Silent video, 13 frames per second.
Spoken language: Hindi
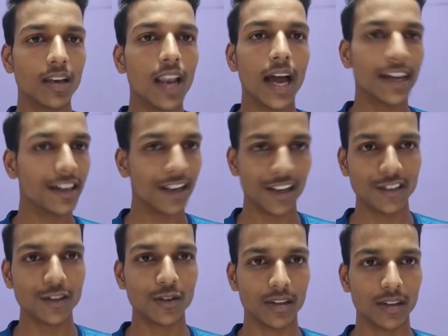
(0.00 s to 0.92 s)
लायक
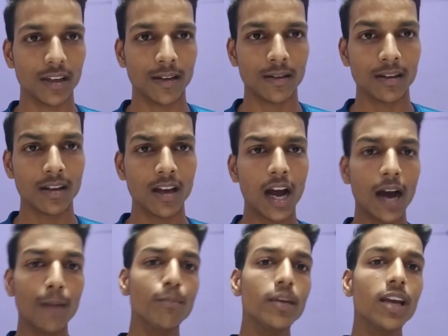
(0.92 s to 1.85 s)
नहीं होते हैं
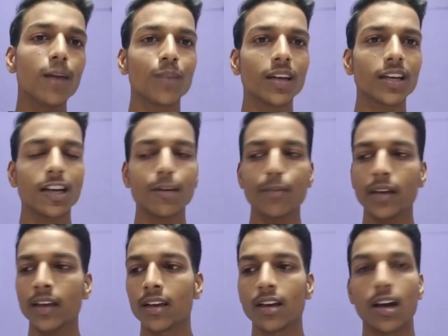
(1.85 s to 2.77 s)
हम भी अपने घर
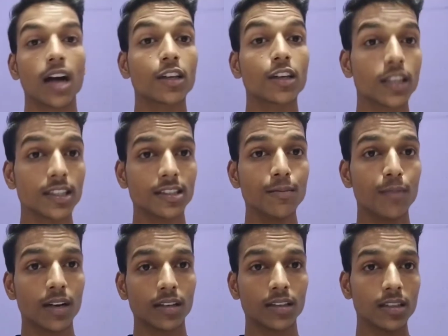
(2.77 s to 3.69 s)
में अगर किसी
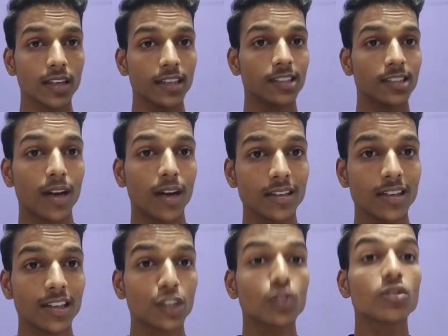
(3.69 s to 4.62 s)
बर्तन का इस्तेमाल
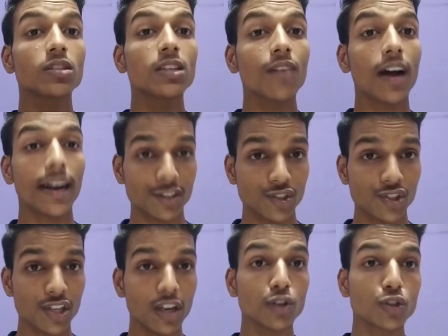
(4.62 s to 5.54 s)
करते तो सिर्फ
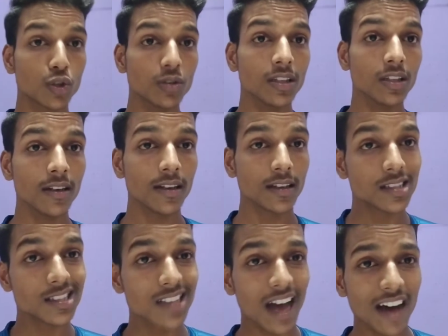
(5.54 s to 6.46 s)
अच्छे और शुद्ध
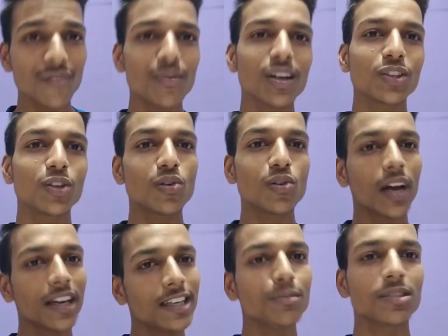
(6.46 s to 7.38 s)
साफ बर्तनों
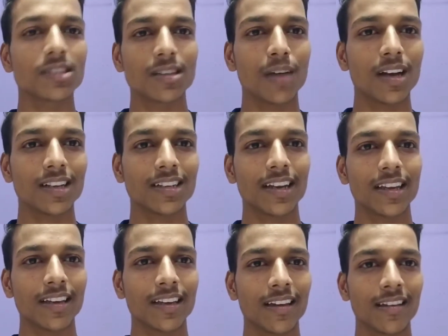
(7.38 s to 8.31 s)
का ही हम इस्तेमाल
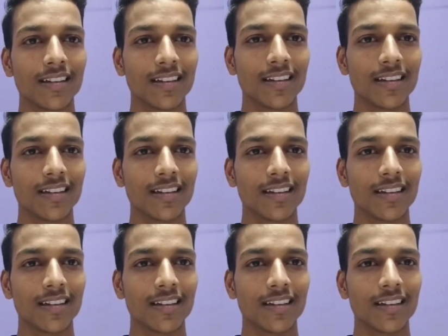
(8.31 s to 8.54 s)
करेंगे